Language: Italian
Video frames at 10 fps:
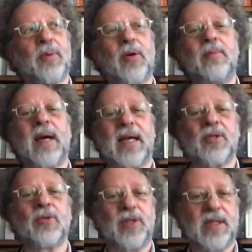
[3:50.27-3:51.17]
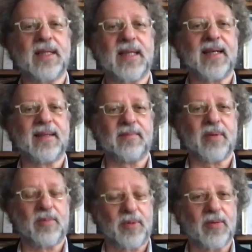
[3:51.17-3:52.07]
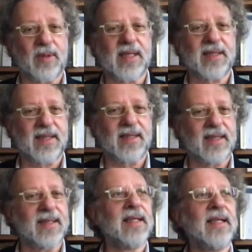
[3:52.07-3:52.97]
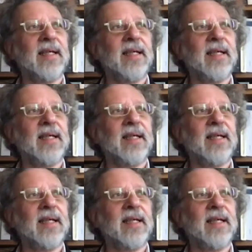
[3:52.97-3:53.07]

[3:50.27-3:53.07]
però in mezzo cita eh, proprio in questa sede